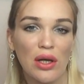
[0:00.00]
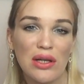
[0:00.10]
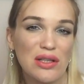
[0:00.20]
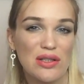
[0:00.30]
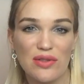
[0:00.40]

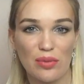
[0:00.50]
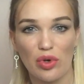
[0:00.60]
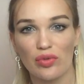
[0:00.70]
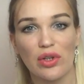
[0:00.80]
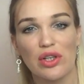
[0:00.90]
не совсем
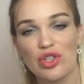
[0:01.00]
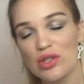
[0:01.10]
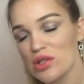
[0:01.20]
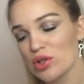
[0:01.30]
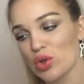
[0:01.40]
ровно
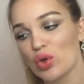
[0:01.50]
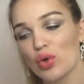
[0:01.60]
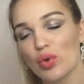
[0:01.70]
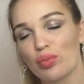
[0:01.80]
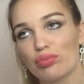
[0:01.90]
ложится,
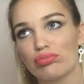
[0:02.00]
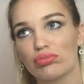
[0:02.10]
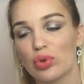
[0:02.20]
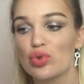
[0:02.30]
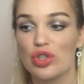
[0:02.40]
но
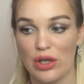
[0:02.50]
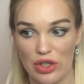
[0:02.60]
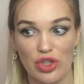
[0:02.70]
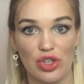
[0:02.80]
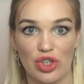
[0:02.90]
лучше,
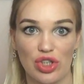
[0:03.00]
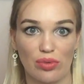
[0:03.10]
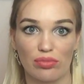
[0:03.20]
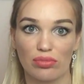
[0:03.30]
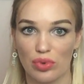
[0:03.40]
конечно,
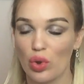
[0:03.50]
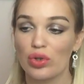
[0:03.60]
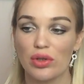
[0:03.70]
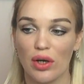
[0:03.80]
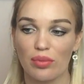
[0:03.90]
чем
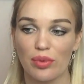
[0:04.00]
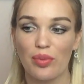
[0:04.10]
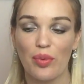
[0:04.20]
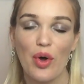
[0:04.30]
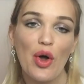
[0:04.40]
тот, как бы
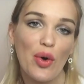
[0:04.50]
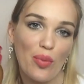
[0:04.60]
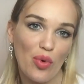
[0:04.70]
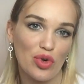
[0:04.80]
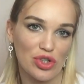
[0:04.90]
ну,
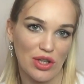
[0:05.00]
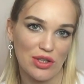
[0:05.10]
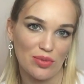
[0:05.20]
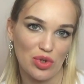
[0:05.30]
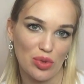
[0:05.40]
можно
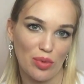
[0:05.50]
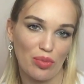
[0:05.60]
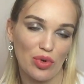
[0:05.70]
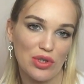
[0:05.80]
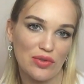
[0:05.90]
этим еще
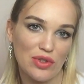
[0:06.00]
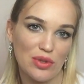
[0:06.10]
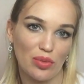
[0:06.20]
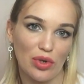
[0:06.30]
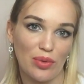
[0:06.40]

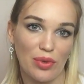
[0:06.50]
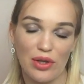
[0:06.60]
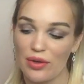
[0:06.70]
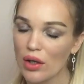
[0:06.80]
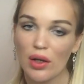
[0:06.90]
попользоваться
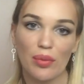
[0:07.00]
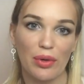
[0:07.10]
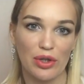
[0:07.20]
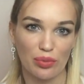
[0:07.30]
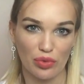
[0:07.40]
более-менее.
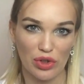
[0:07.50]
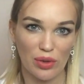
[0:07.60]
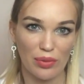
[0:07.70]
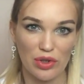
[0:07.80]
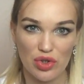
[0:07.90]
Поэтому вот
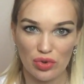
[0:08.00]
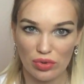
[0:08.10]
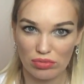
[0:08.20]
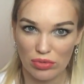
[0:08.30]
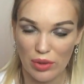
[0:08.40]
это
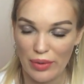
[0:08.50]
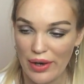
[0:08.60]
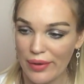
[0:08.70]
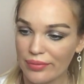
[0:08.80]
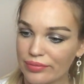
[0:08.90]
молочко
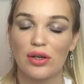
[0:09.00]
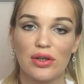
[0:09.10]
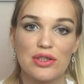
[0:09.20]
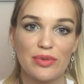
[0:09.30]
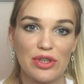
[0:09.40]
нормальное.
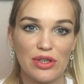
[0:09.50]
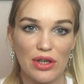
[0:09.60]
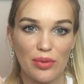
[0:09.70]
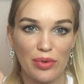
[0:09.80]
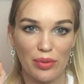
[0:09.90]
Посмотрите,
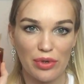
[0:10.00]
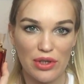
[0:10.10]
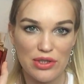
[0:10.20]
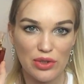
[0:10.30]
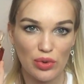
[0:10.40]
какие
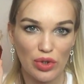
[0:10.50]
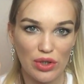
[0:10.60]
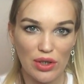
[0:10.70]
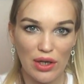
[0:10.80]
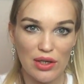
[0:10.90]
приобрела себе
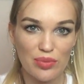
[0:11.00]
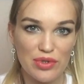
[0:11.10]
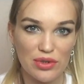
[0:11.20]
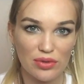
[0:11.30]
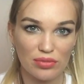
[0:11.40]
духи
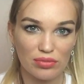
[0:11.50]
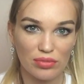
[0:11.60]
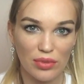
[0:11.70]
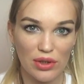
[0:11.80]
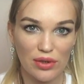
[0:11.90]
Калипсо.
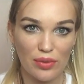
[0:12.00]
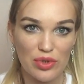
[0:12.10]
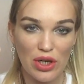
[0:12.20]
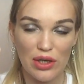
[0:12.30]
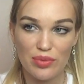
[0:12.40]
Это
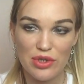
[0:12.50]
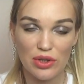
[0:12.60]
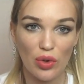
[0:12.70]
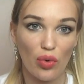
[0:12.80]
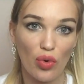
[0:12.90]
вообще Калипсо,
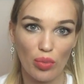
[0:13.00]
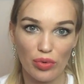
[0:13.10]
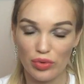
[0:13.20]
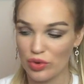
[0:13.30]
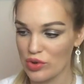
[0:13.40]
это
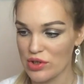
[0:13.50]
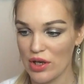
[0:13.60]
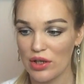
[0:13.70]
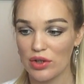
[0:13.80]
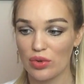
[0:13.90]
обувь, кто
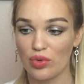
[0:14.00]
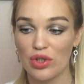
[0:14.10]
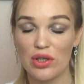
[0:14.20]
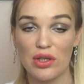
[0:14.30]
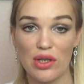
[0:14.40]
знает. И у
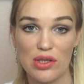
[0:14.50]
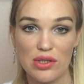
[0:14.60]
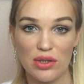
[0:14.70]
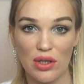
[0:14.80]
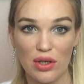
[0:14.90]
них
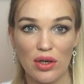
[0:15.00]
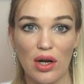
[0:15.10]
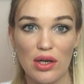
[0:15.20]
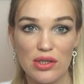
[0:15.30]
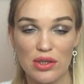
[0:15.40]
есть на
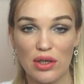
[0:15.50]
кассе,